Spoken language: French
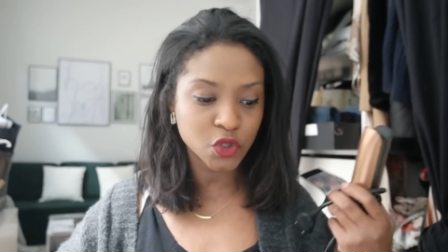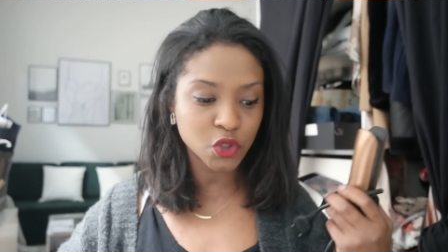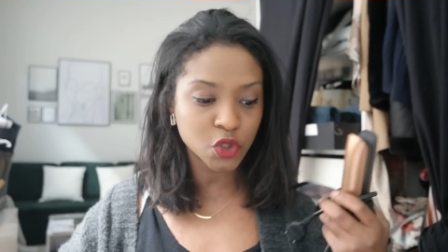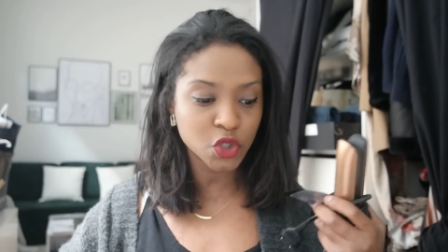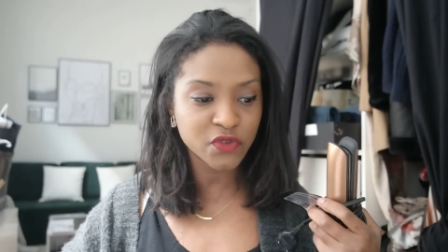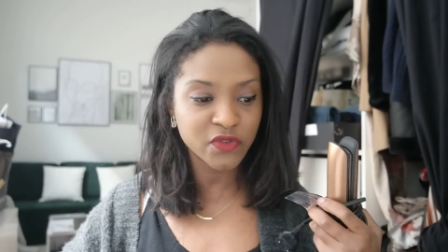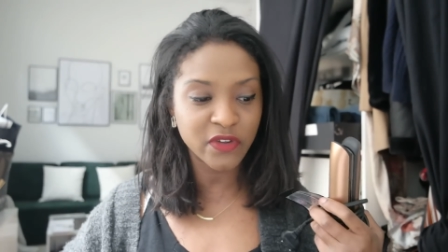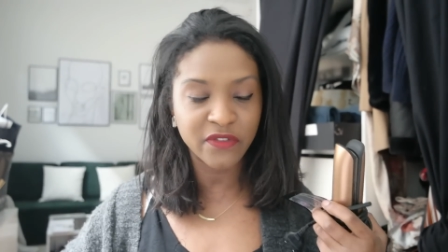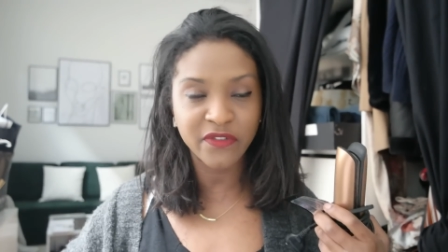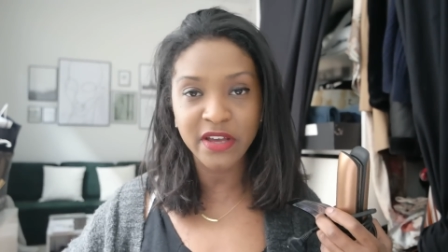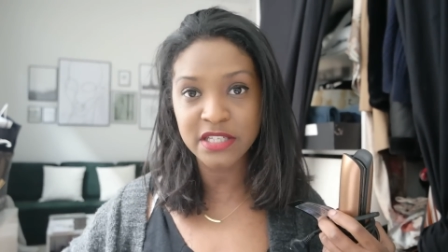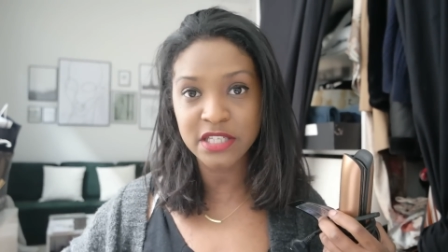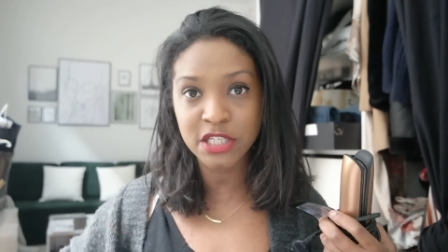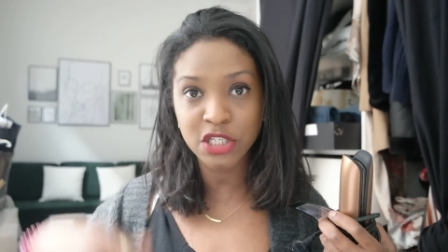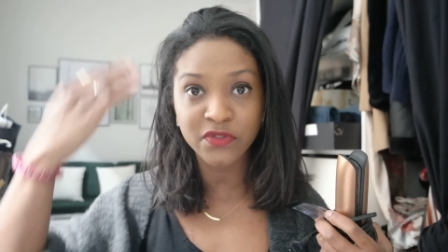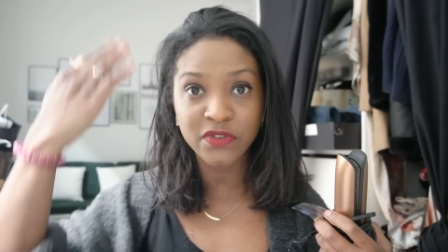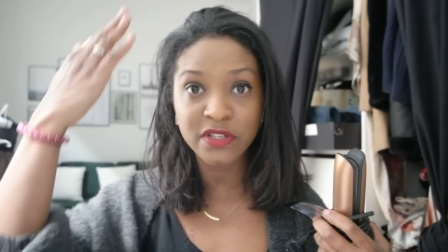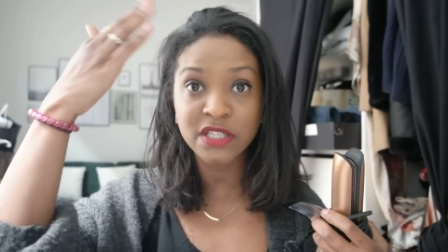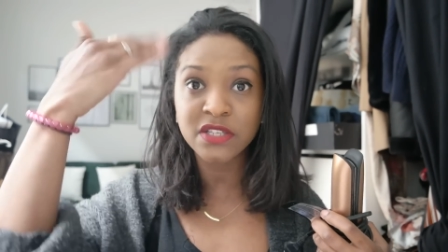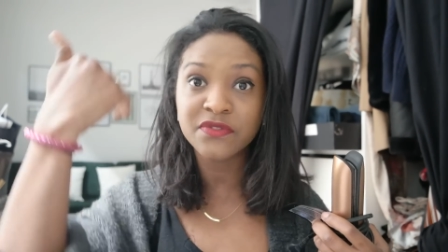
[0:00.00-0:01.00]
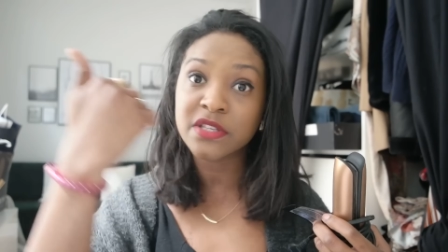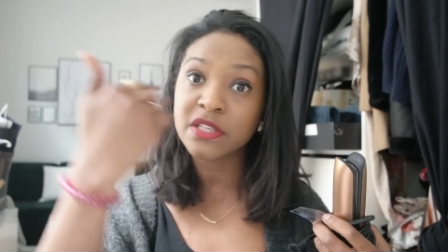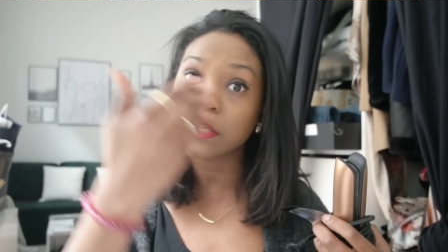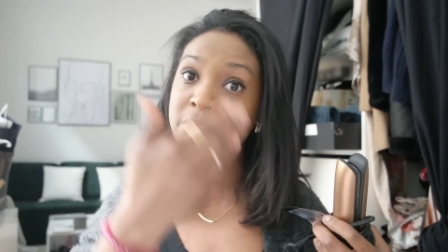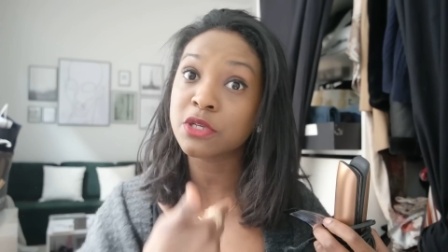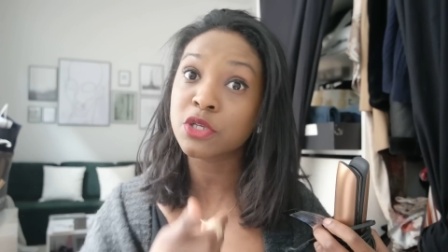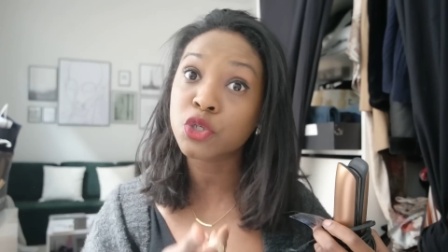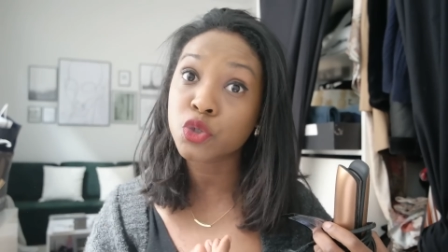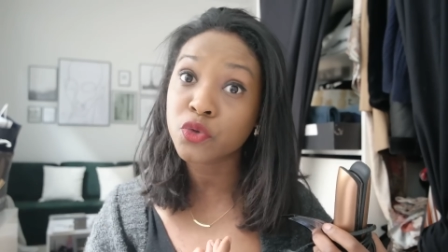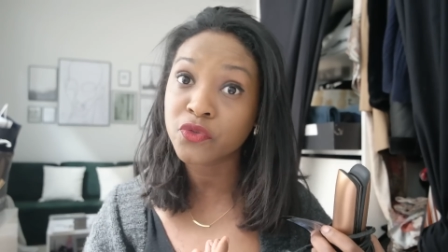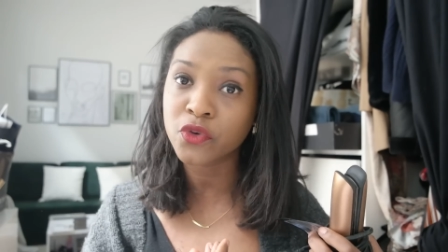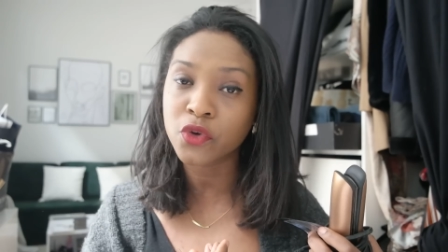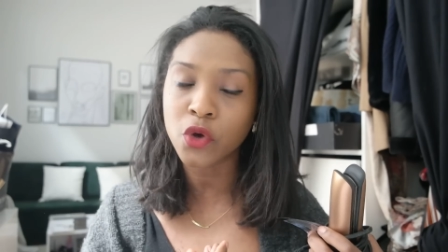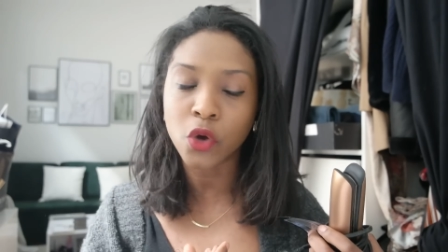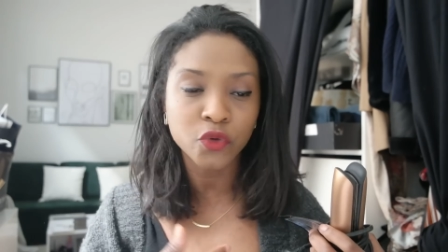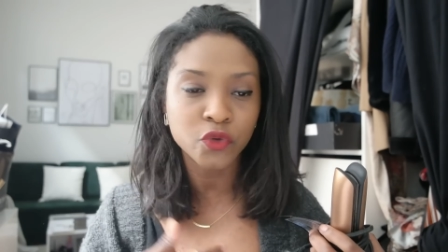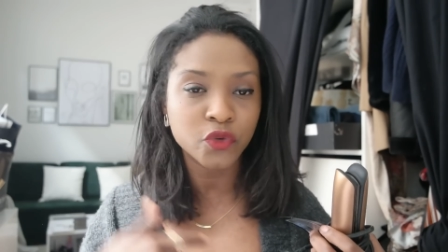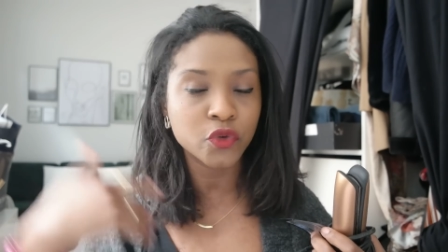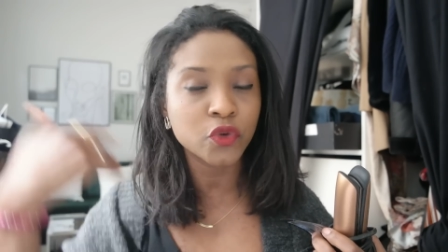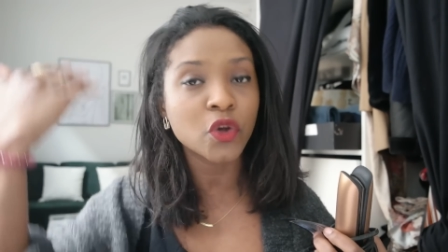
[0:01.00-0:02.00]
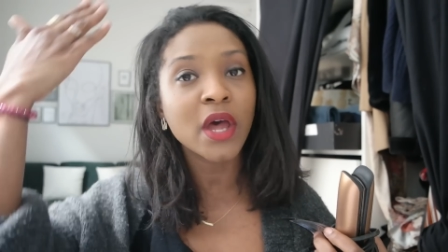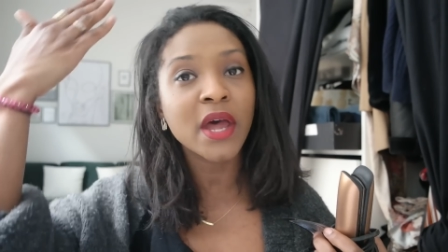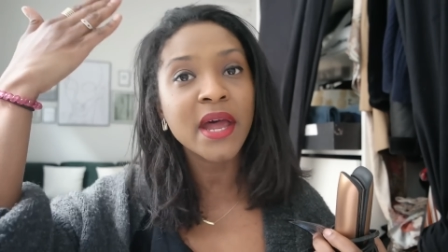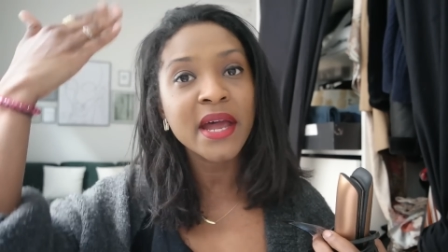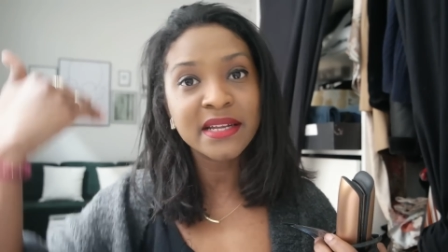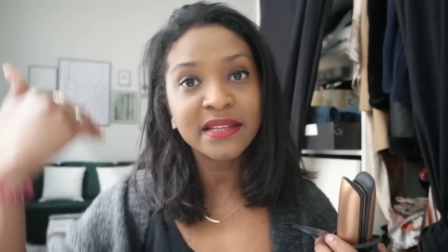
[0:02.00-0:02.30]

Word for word: ce que je vais faire c'est que je vais diviser mes cheveux en deux.